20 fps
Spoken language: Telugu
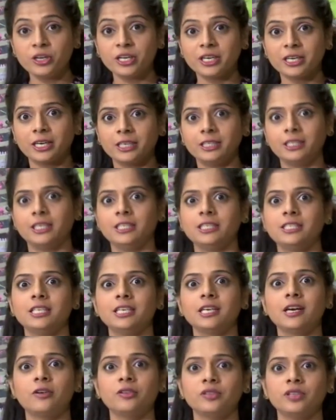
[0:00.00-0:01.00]
ఇంకా
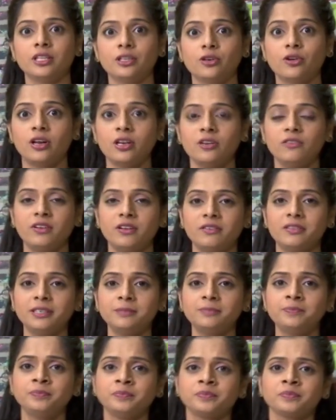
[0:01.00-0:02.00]
టేస్టీగా ఉంది అది కాలీఫ్లవర్
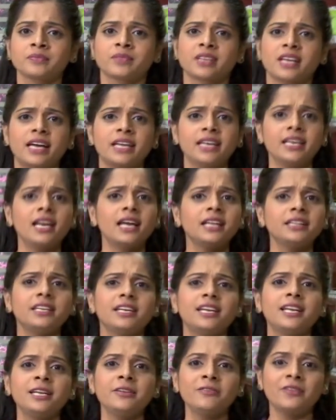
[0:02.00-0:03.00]
కర్రీలా
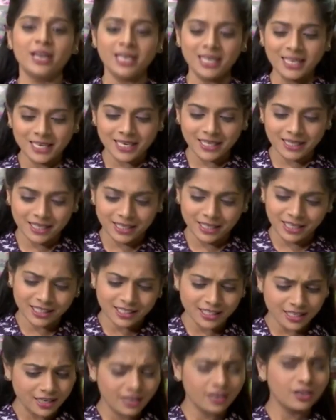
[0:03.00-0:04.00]
తినని వాళ్ళు ఇలా తింటే
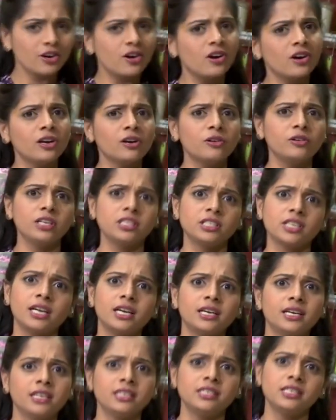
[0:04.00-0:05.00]
చక్కగా రాగా కూడా
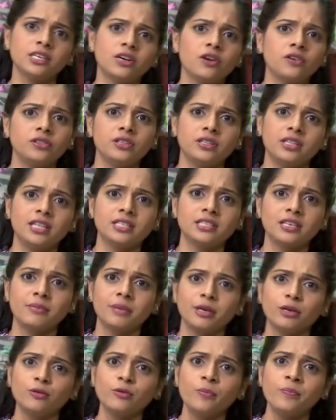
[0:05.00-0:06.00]
చాలా టేస్టీగా ఉంది తెలుసా
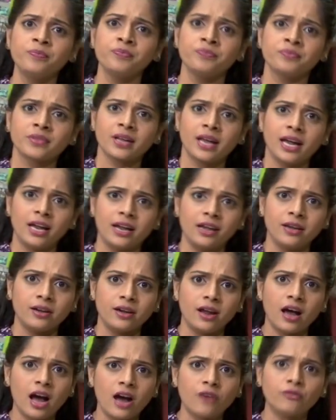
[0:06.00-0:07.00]
మీకు అండ్
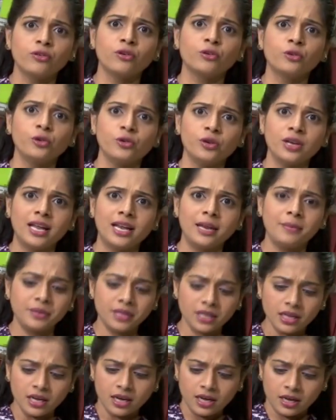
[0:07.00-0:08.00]
హాఫ్ కుక్కుడు ఉన్నా
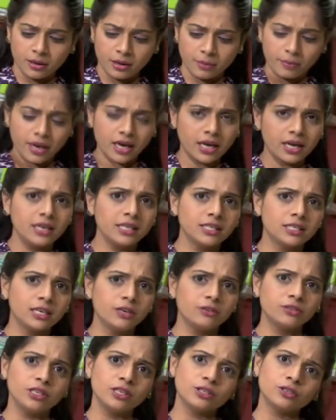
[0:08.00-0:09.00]
లేకపోతే పక్కన
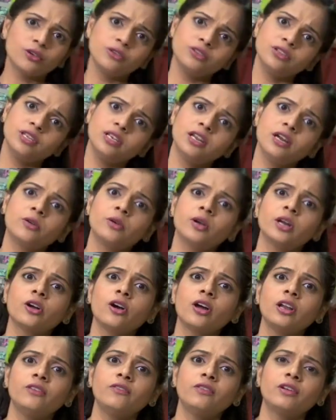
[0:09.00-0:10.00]
సర్వ్ చేసుకొని తిన్నా కూడా
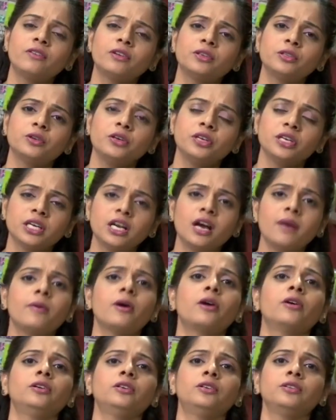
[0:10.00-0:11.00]
కాలీఫ్లవర్తో ఇంకా
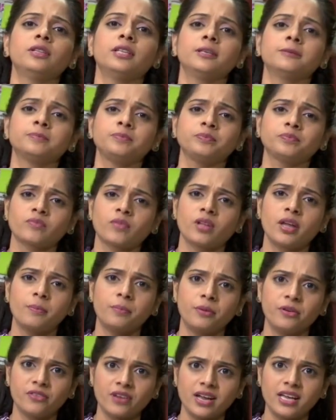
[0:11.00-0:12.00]
బాగుంటుంది
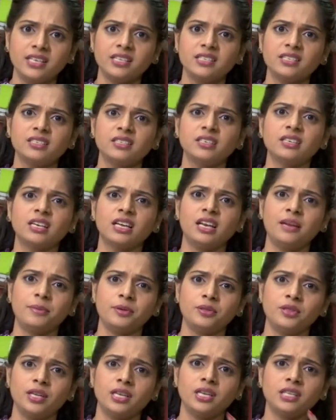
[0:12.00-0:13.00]
ఎప్పుడు ఫ్రైస్
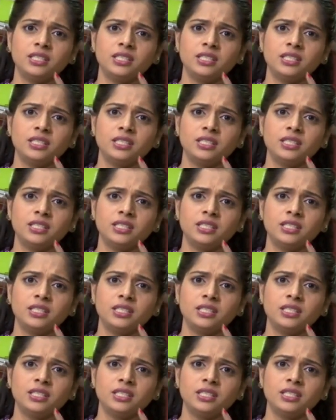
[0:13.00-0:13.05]
లేకపోతే